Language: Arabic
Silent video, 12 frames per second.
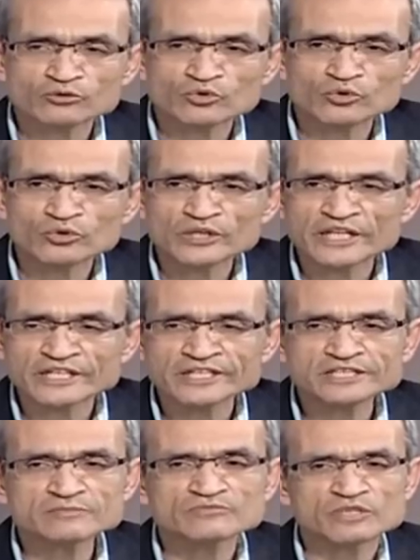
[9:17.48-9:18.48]
دخوله إلى
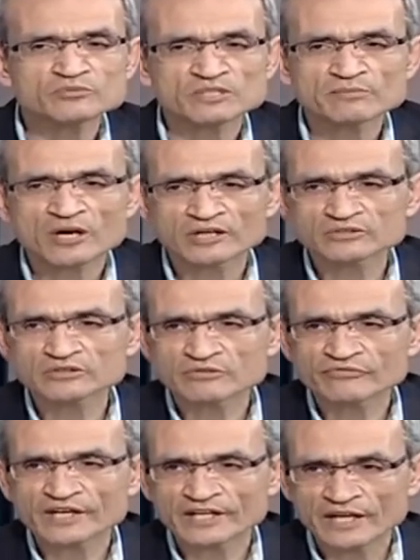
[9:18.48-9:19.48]
الجسم ده بتسمى خط
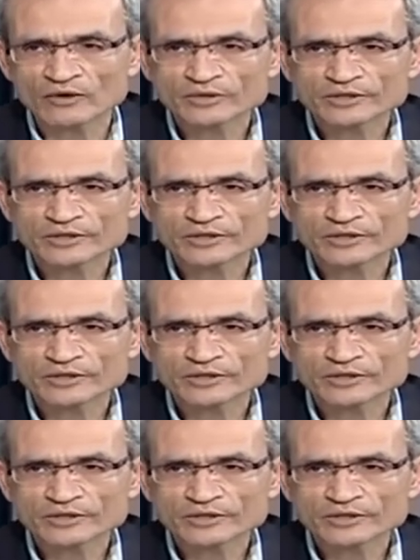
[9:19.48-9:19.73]
الدفاع الأول